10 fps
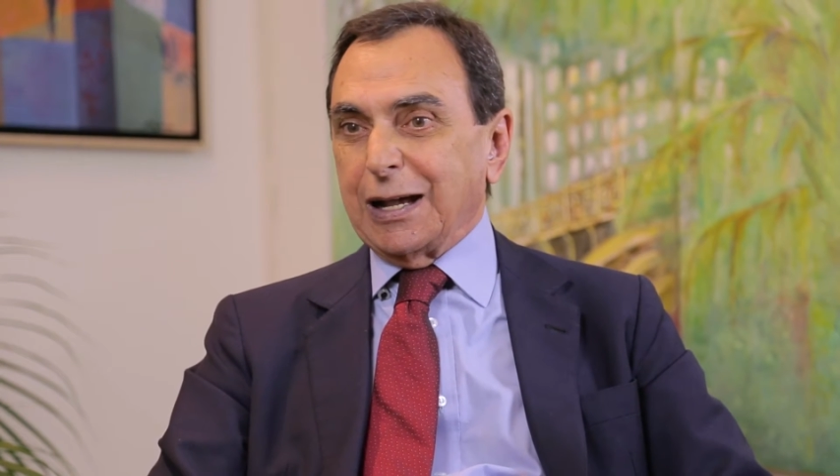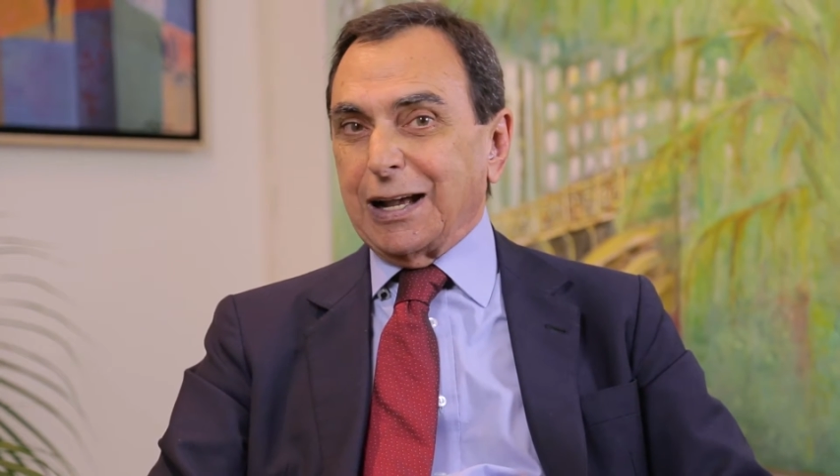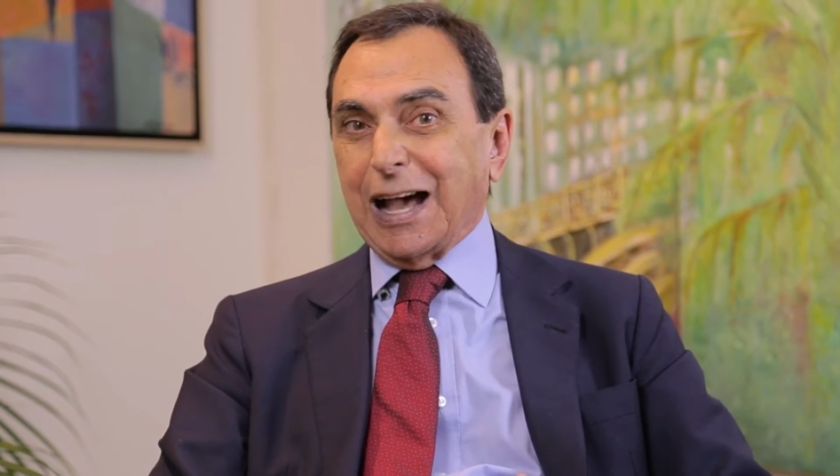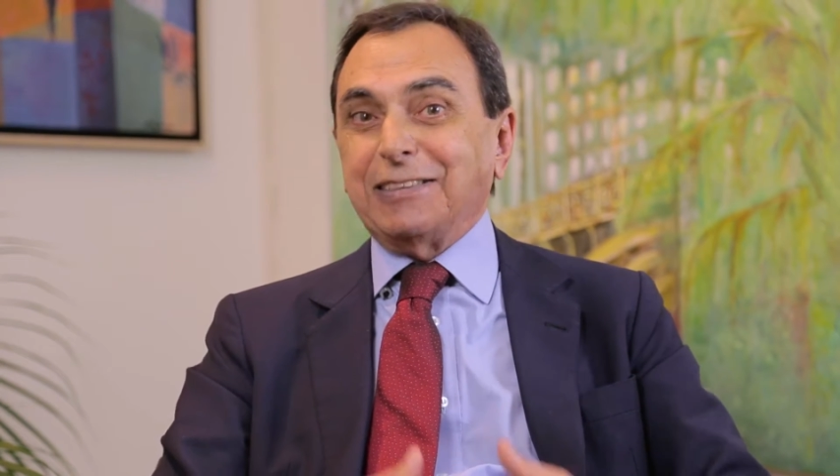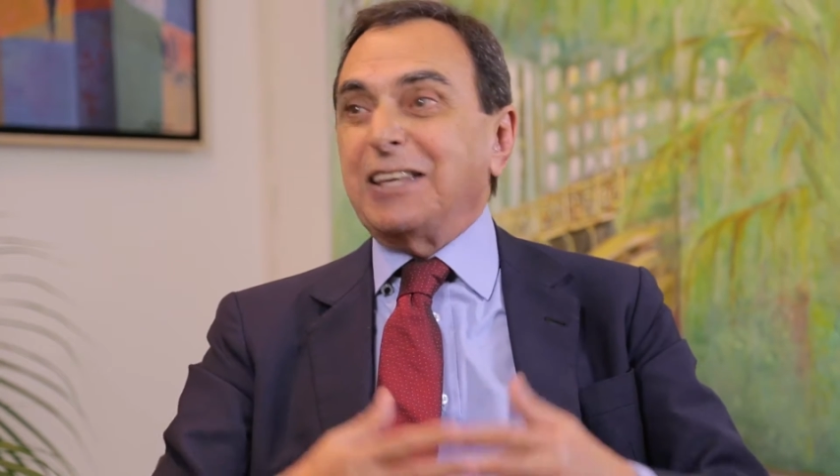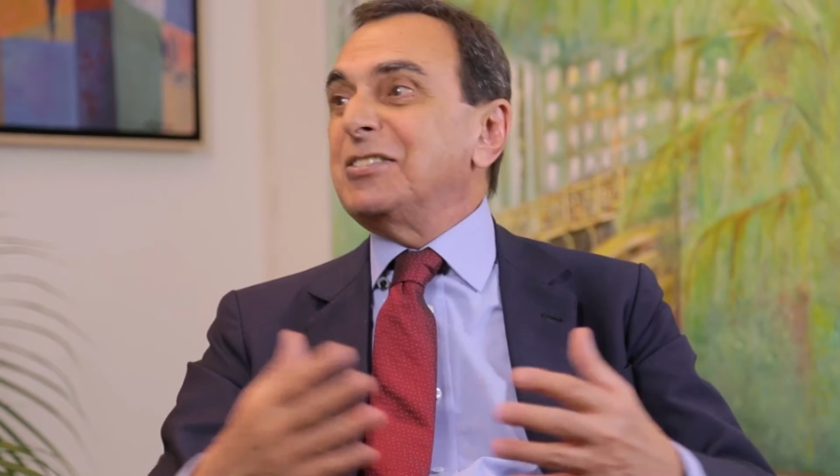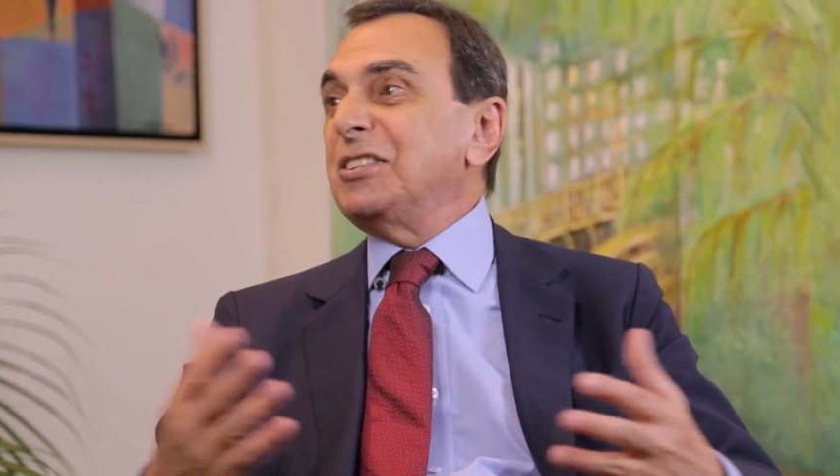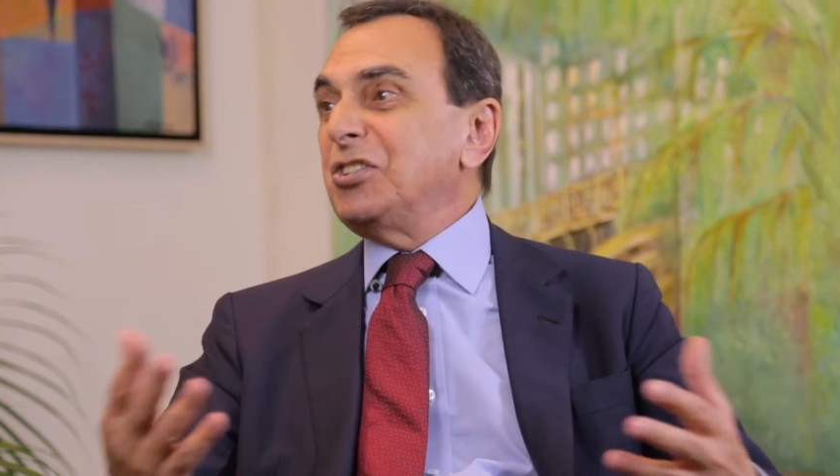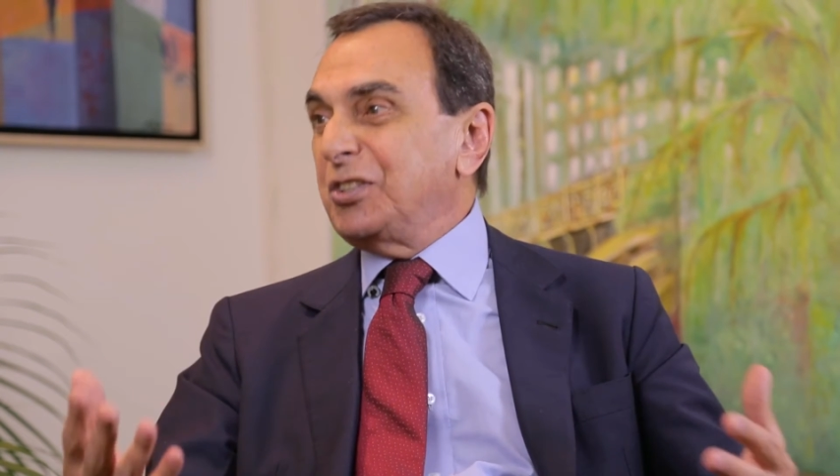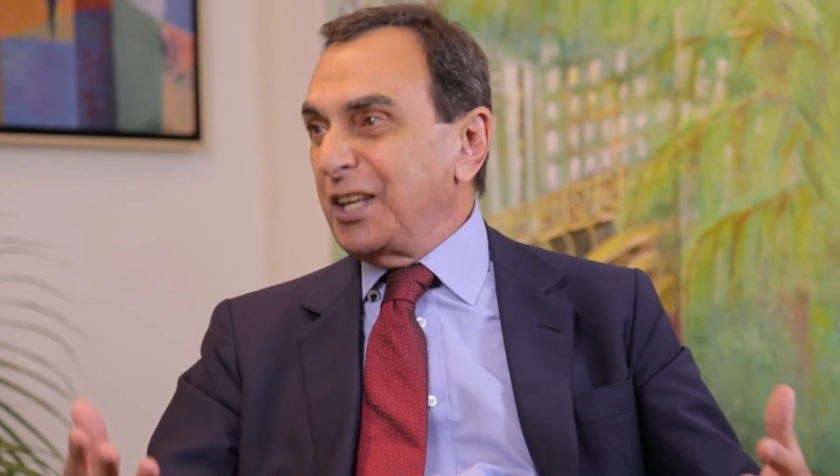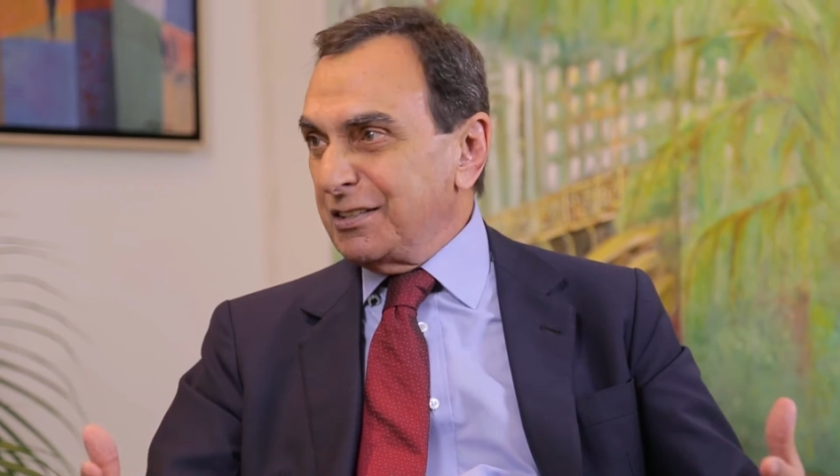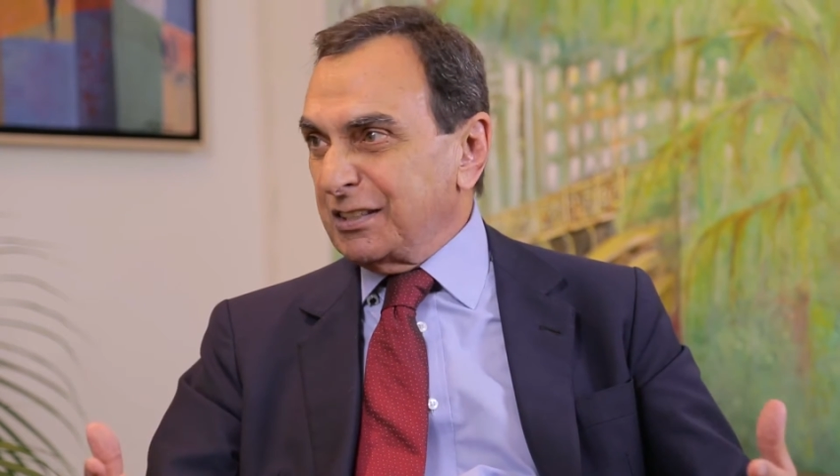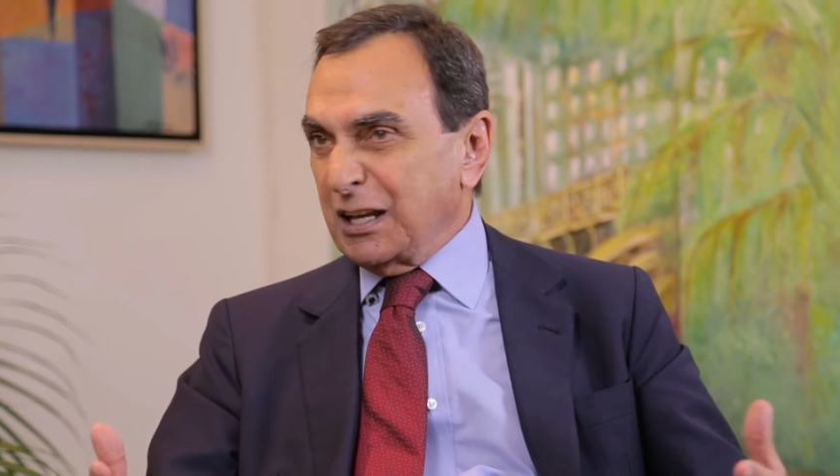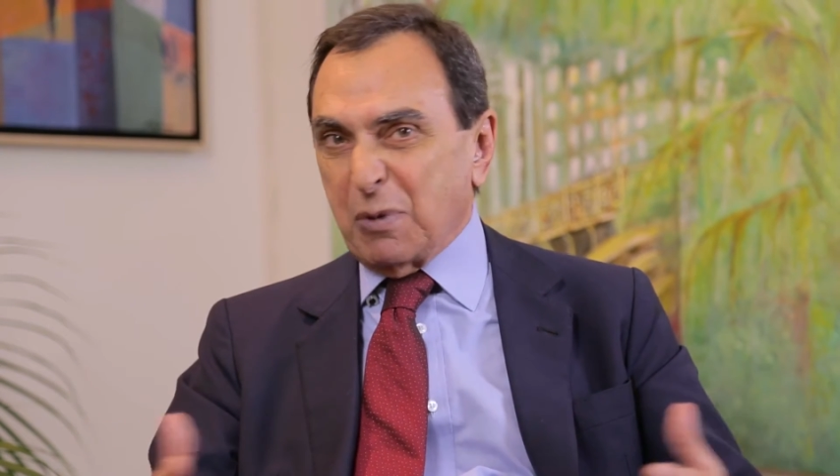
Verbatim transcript: a desistência,